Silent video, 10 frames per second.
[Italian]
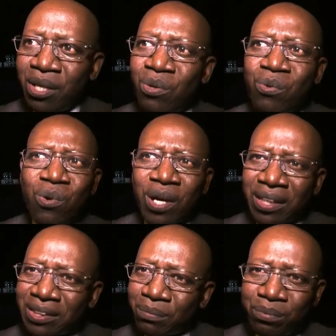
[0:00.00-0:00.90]

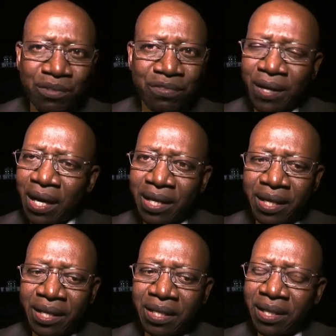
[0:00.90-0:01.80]
Nulla si può
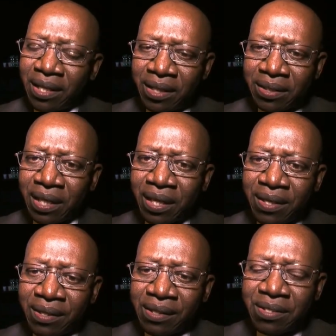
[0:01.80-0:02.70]
fare in
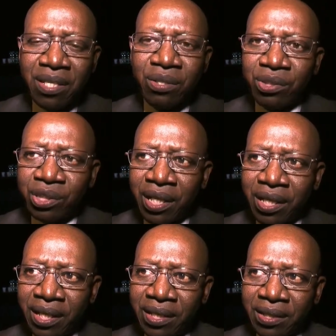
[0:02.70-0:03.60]
realtà se non c'è
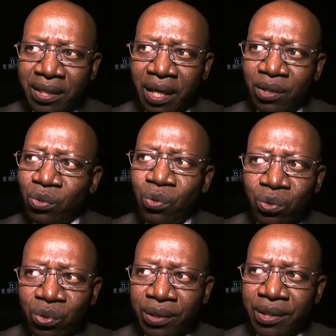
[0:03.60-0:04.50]
legalità,
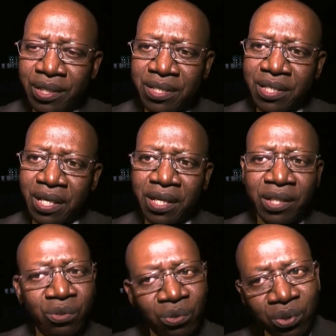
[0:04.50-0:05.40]
tutto inizia
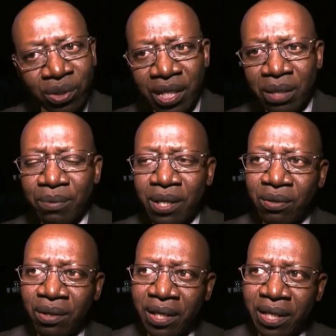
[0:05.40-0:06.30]
e tutto termina
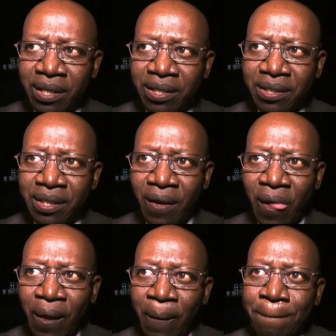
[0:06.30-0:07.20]
con la legalità
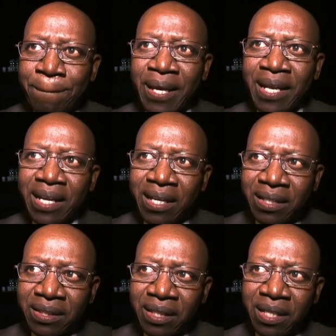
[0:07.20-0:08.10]
e
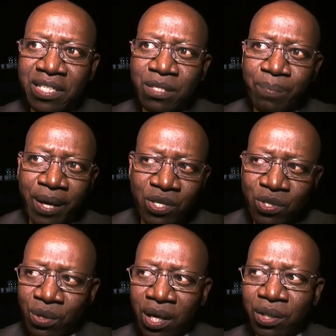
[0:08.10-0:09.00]
legalità
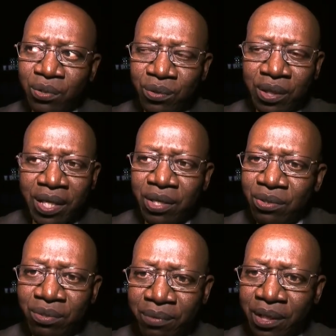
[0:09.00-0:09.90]
spesso aiuta
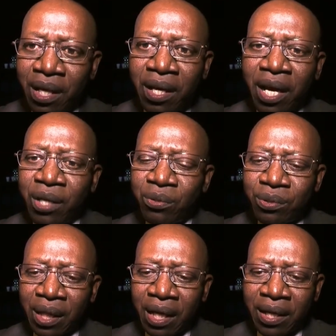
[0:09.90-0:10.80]
l'economia,
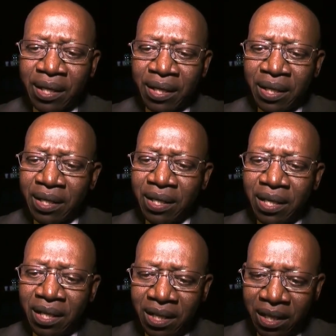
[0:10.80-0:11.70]
aiuta
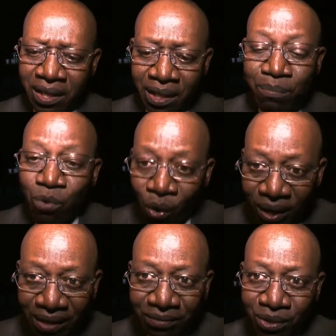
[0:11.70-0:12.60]
il
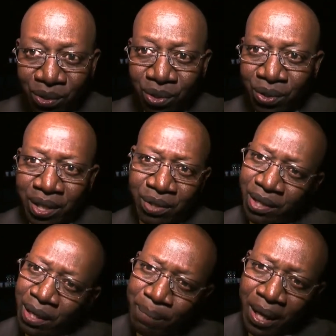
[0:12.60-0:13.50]
buon lavoro, che non è